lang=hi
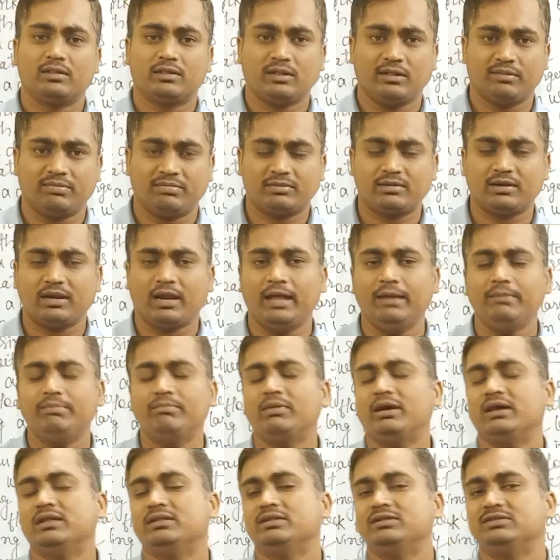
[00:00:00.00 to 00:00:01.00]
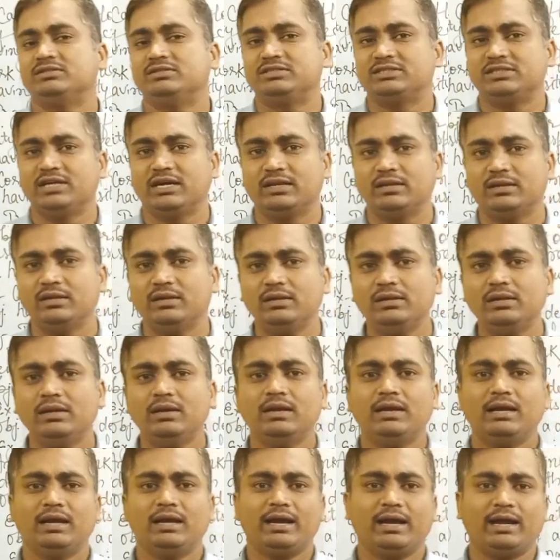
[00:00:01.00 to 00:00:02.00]
सब्सक्राइब माई दिस चैनल
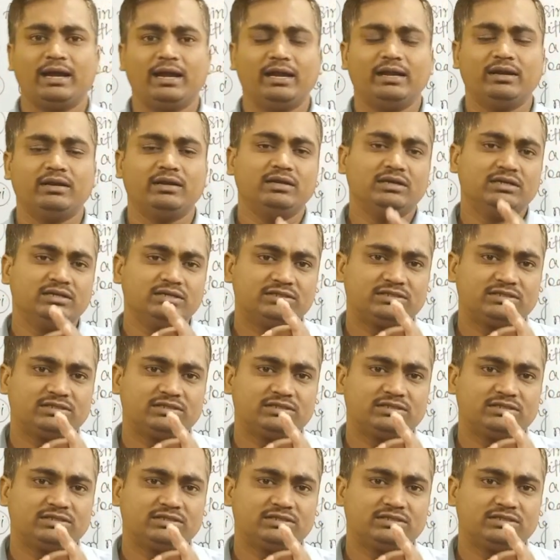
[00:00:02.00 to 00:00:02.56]
एंड